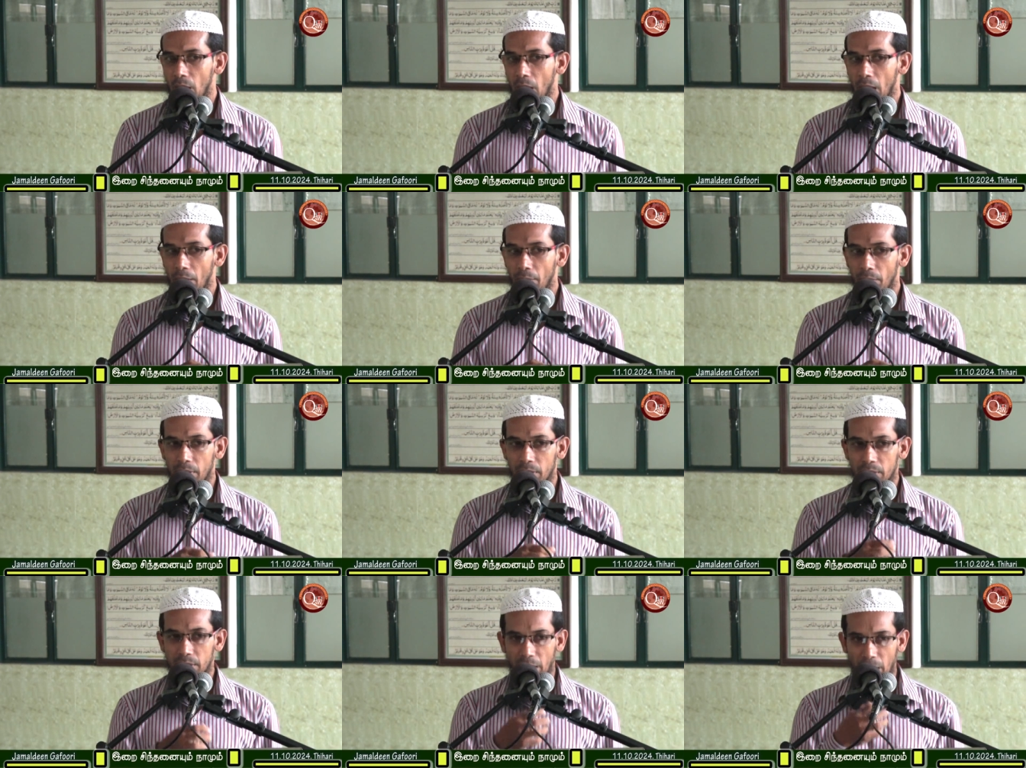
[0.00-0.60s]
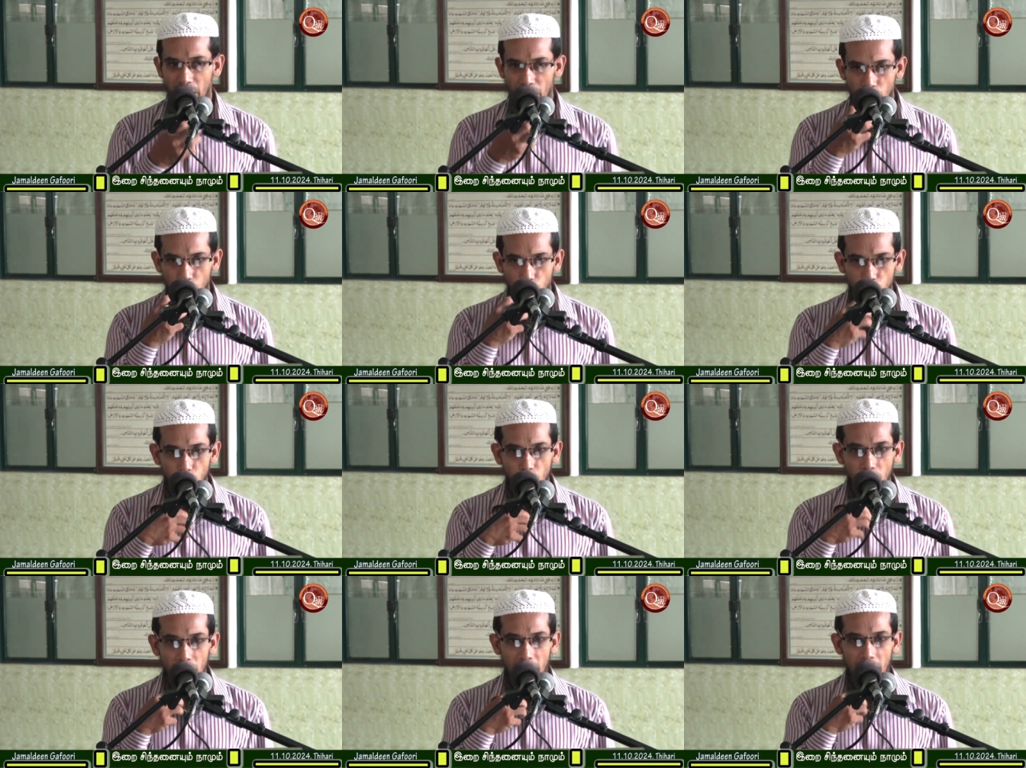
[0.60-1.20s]
அவன்
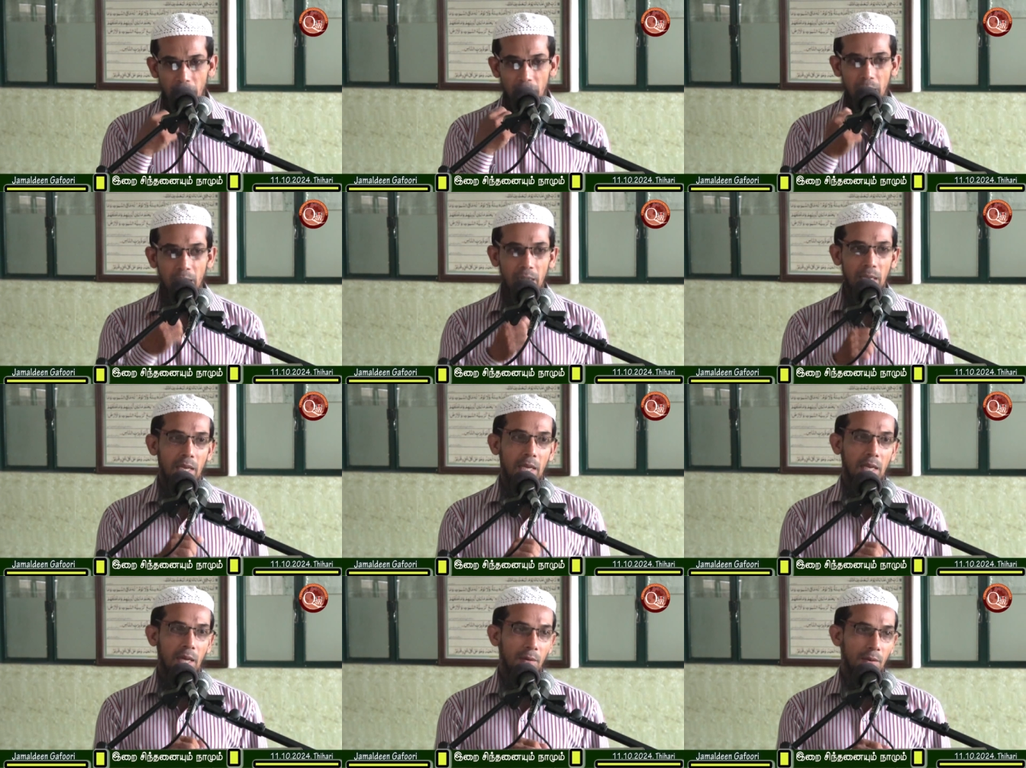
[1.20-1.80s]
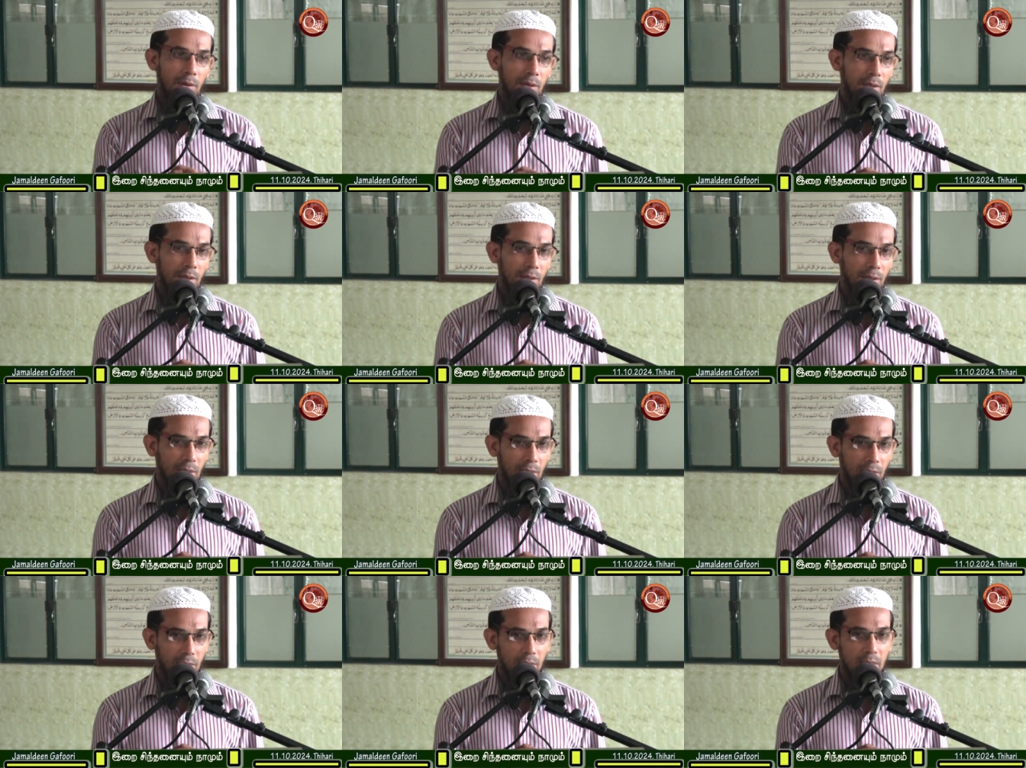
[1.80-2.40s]
தனக்குள் என்னை அவன்
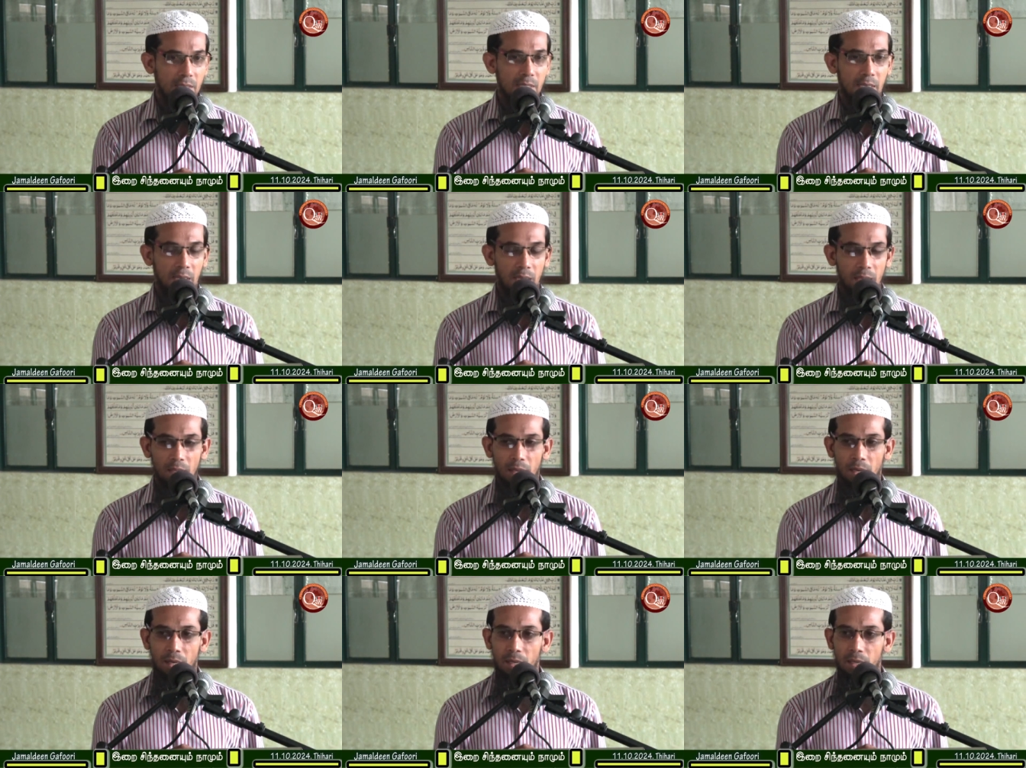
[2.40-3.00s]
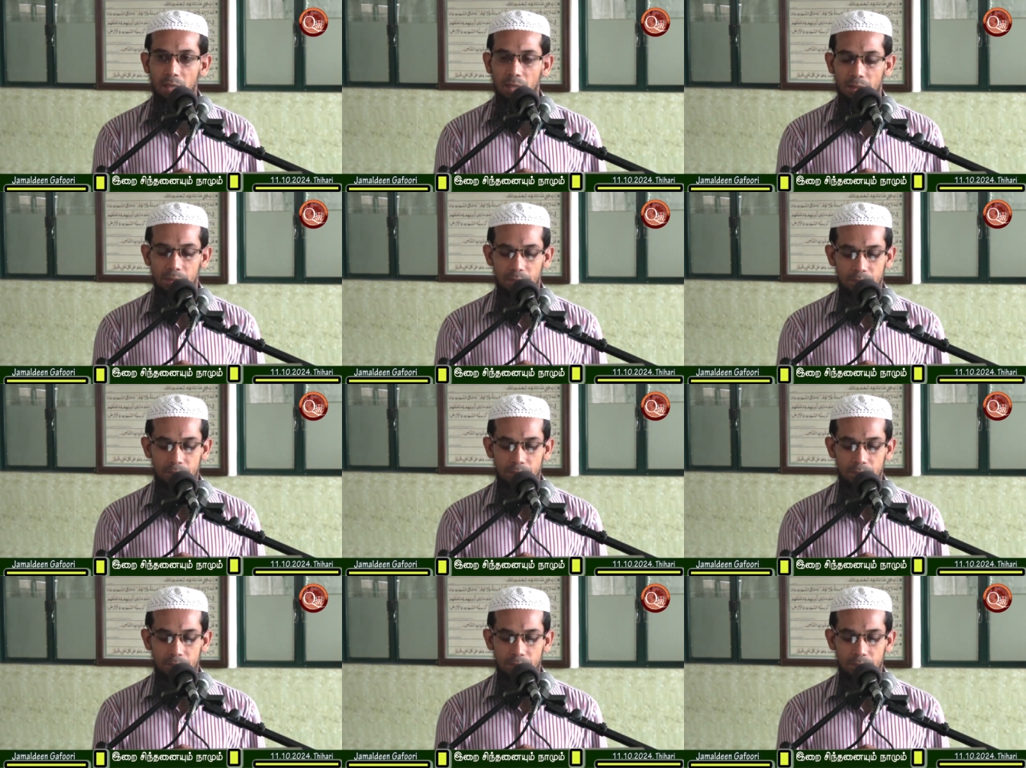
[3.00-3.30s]
திக்கரு செய்தால்